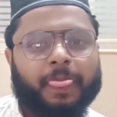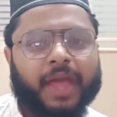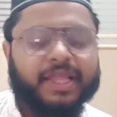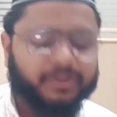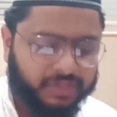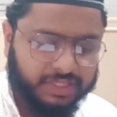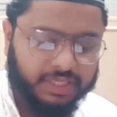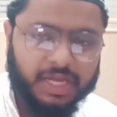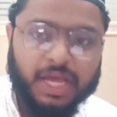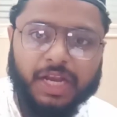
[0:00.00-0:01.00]
அதை விட்டு
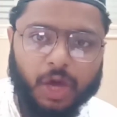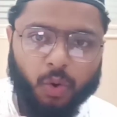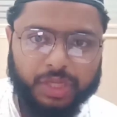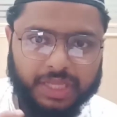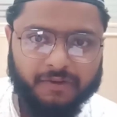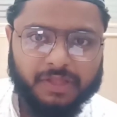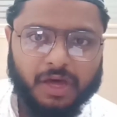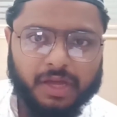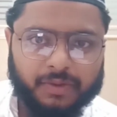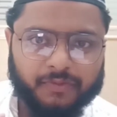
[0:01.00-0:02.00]
நான் ஒரு
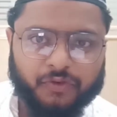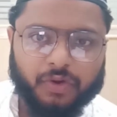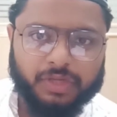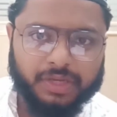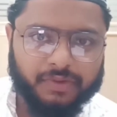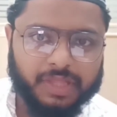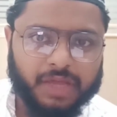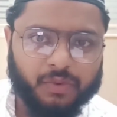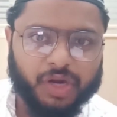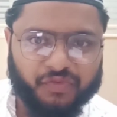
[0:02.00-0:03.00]
இருபதாயிரம் ஃபோ இருபதாயிரம்
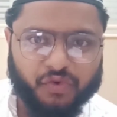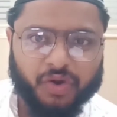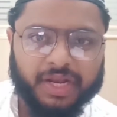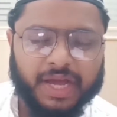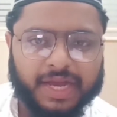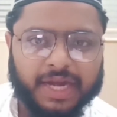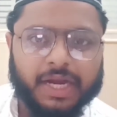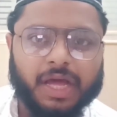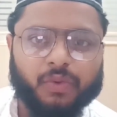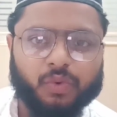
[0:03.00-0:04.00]
ரூபோட ஃபோனை நான்
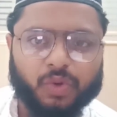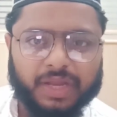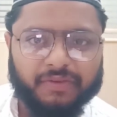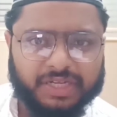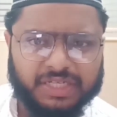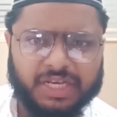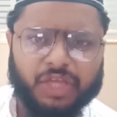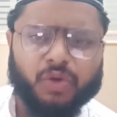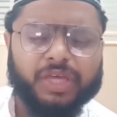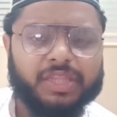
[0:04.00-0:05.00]
கடனாவோ இல்லை வட்டியிலேயோ
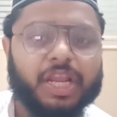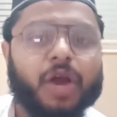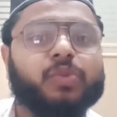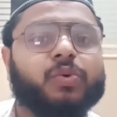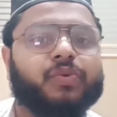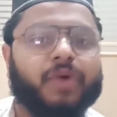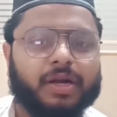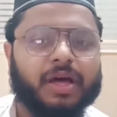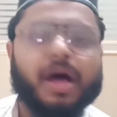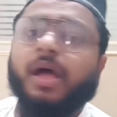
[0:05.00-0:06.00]
எதுலேயாவது ஒரு வாங்கினா